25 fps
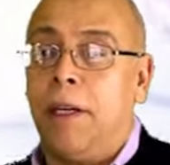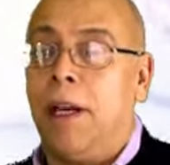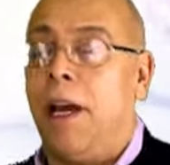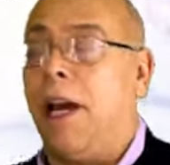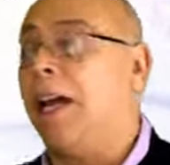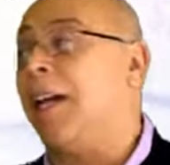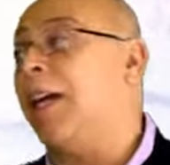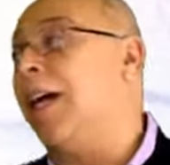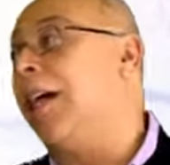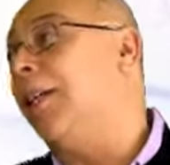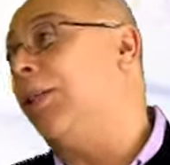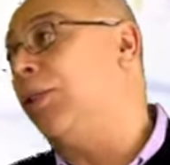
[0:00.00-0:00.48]

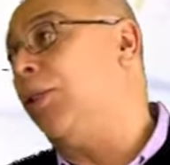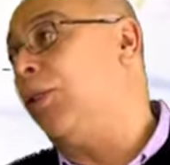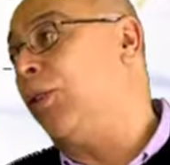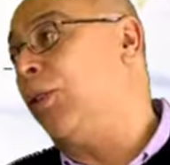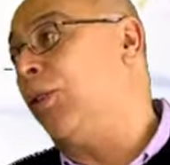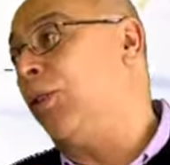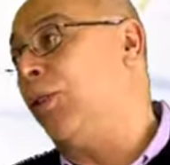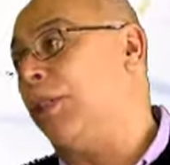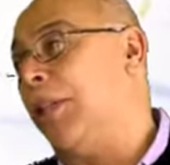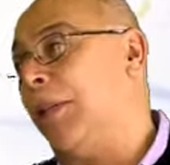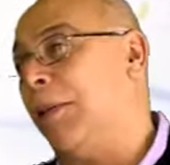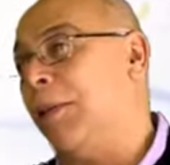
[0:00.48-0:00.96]
Acá hay dos
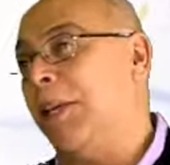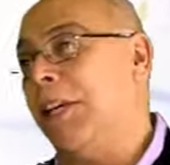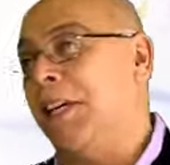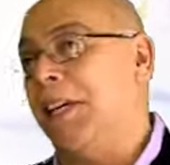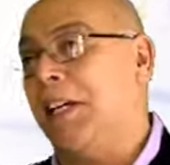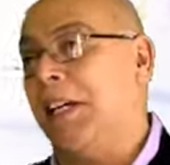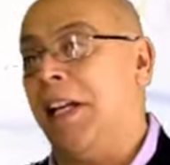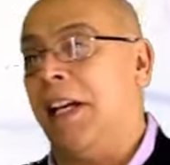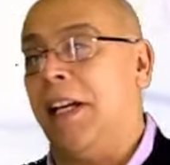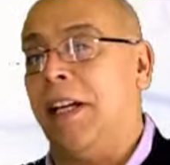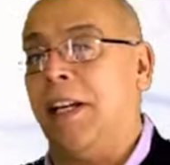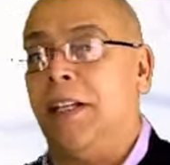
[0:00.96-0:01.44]
cosas
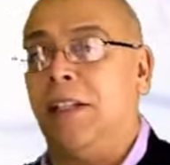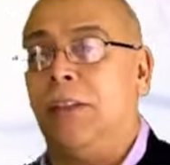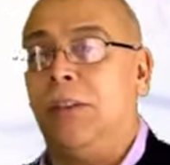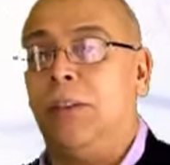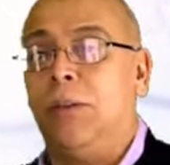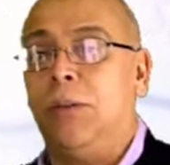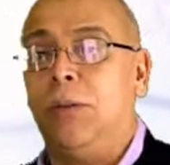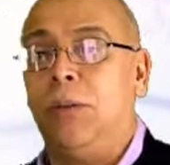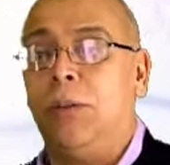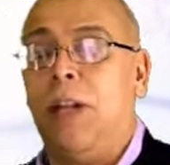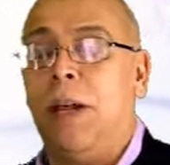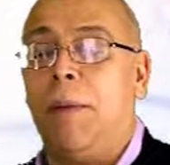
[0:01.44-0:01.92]
bien claras.
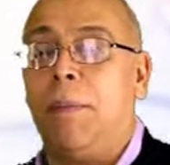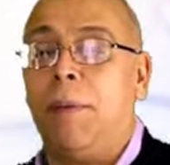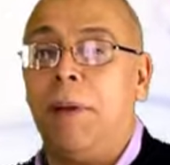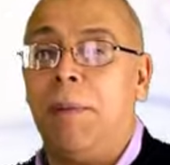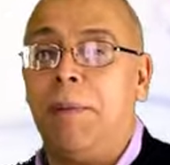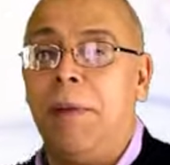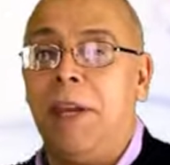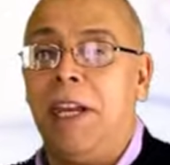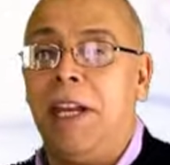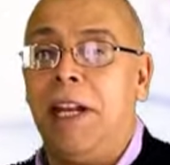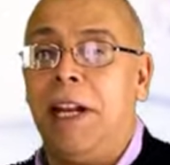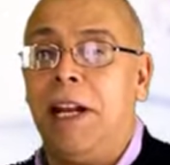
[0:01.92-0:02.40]
¿no? La
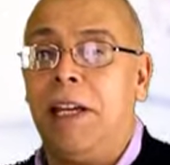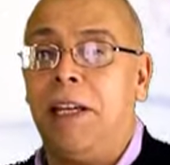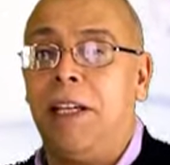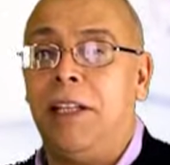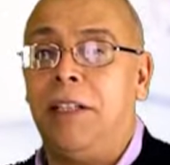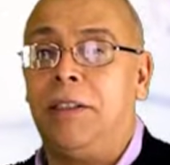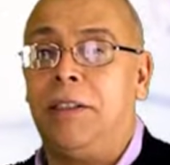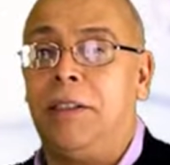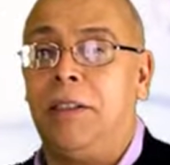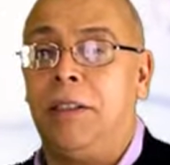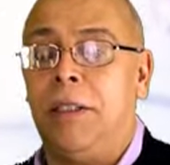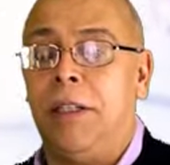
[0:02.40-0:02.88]
primera
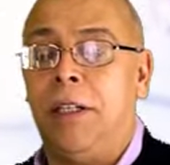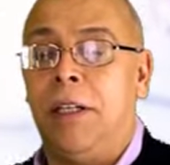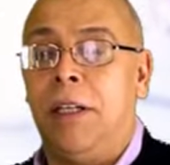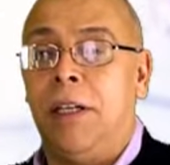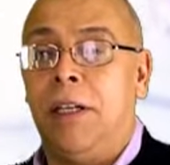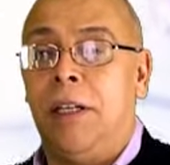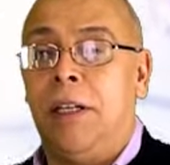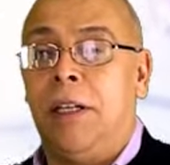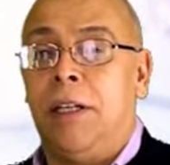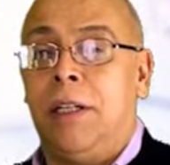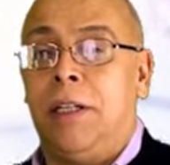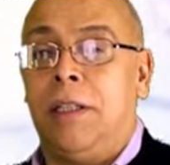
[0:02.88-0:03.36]
es
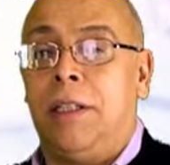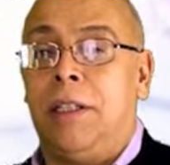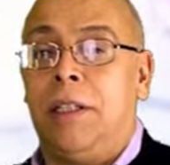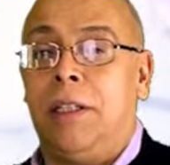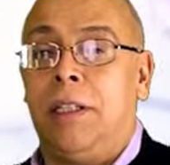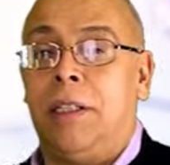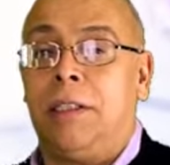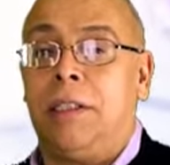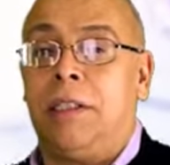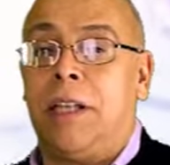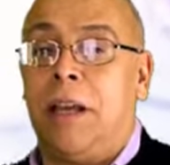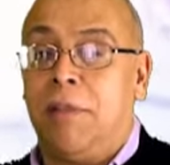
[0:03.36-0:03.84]

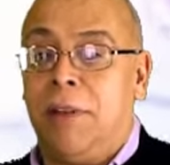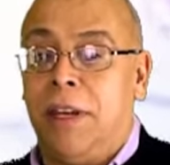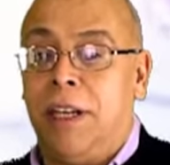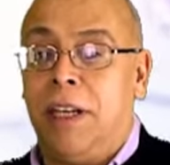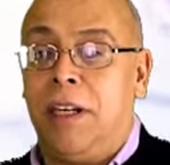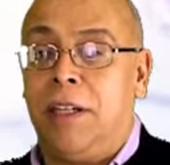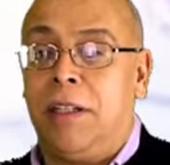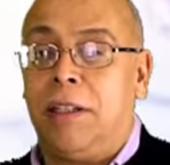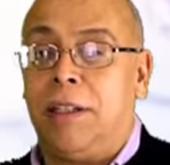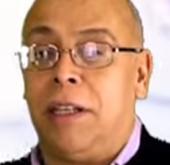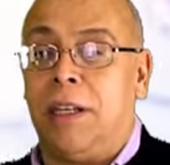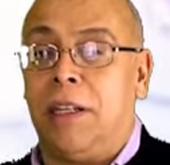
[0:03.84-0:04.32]
eh,
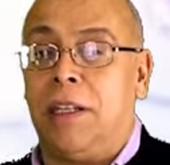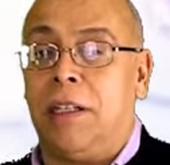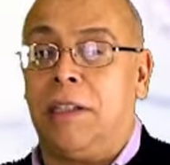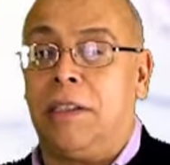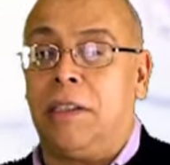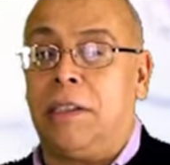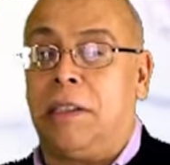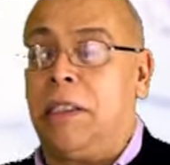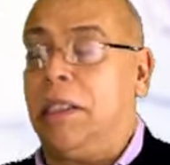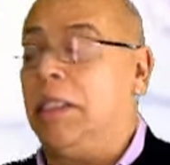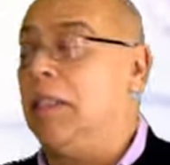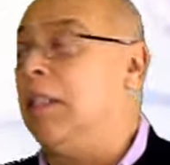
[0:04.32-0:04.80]
saber que
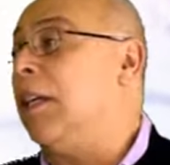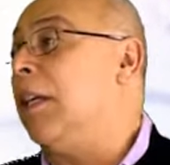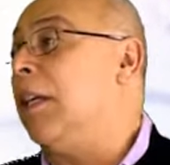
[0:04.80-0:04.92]
si,